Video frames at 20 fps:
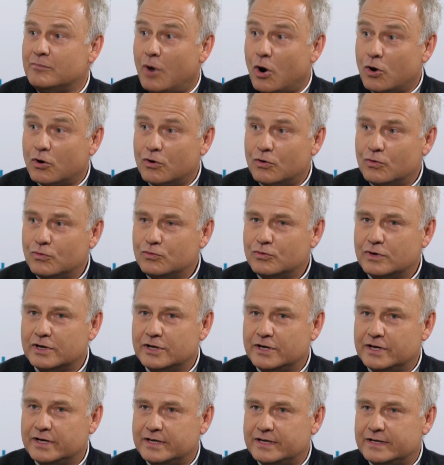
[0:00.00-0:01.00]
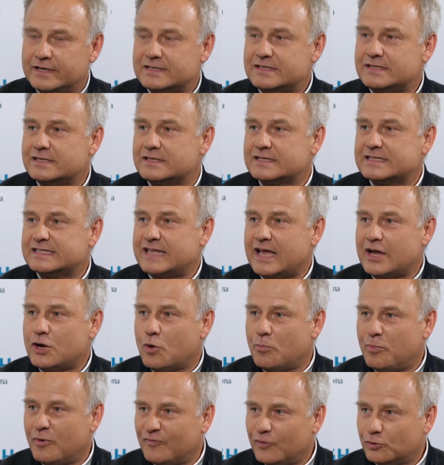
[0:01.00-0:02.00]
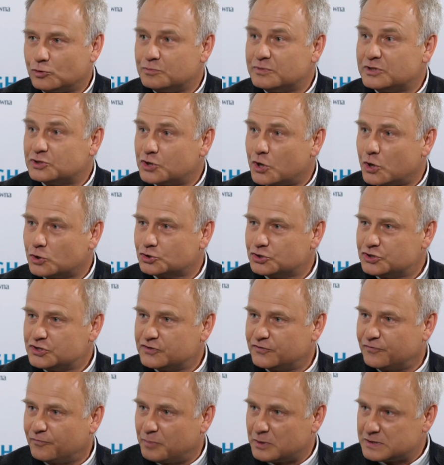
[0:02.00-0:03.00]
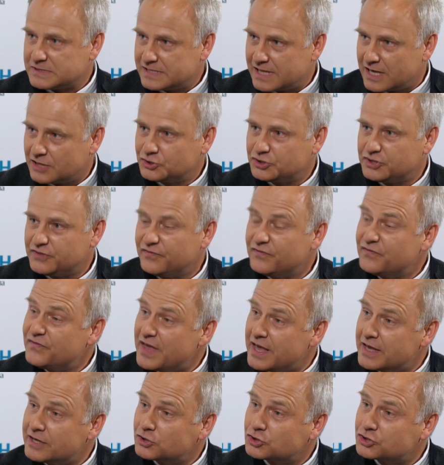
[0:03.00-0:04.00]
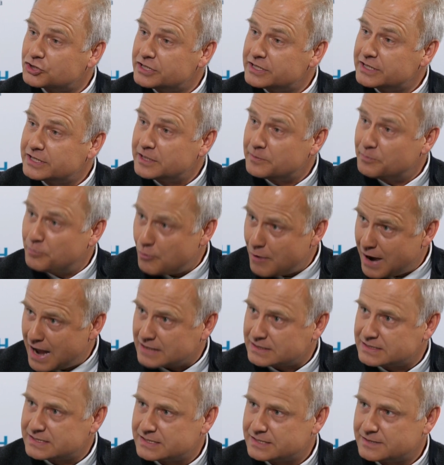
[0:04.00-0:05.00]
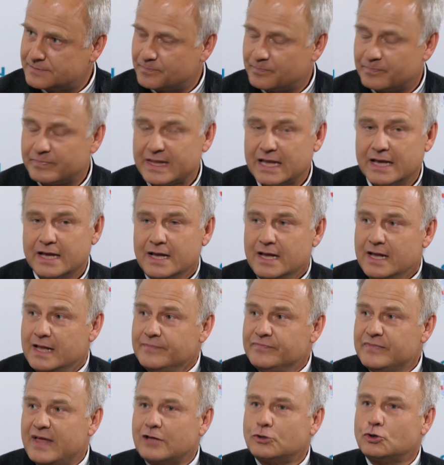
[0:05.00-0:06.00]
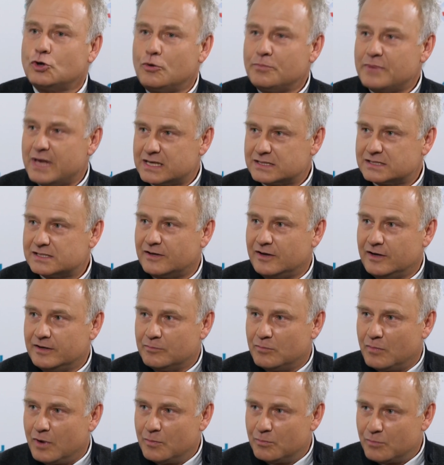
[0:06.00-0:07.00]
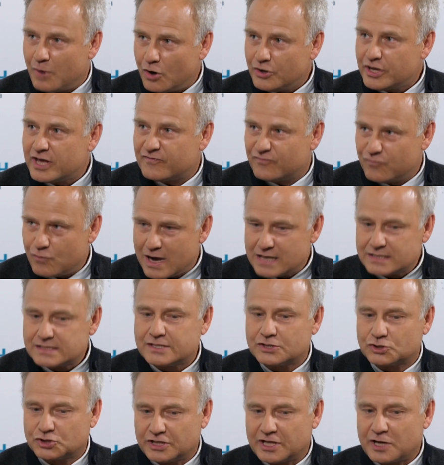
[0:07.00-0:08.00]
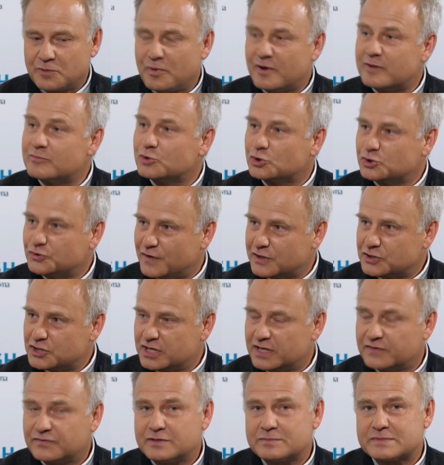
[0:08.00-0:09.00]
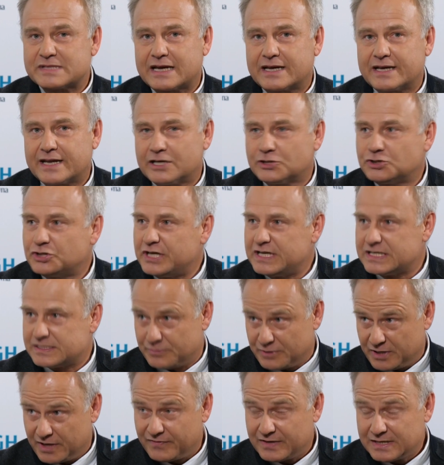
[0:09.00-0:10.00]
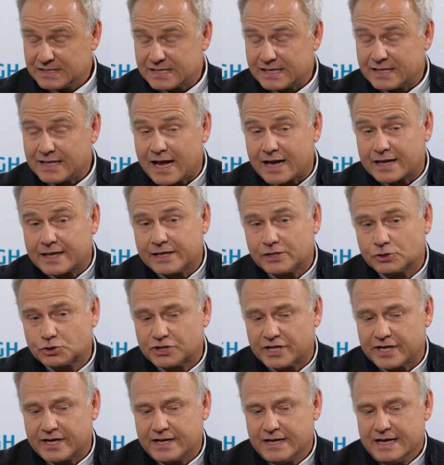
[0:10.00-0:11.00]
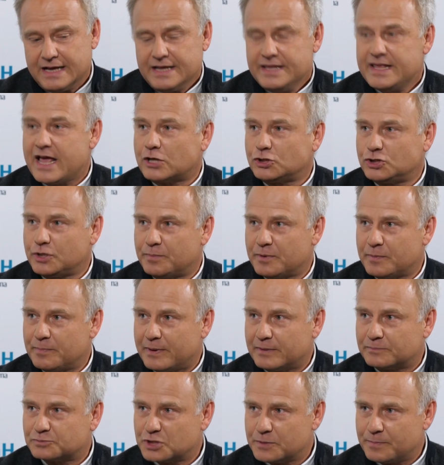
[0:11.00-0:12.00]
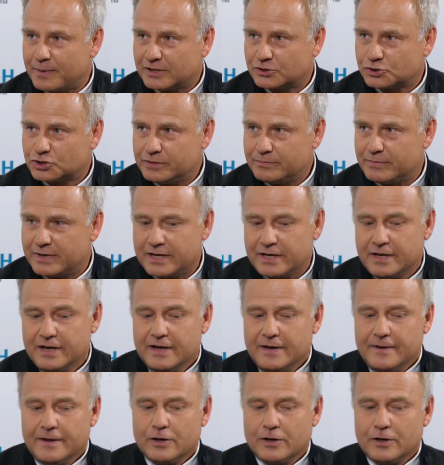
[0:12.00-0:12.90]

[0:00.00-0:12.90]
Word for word: mogą e, z tego powodu mieć korzyść w postaci większych płac. Natomiast e, moje własne, że tak powiem, doświadczenie w tym zakresie jest mniej więcej takie, że jak się przypatrzymy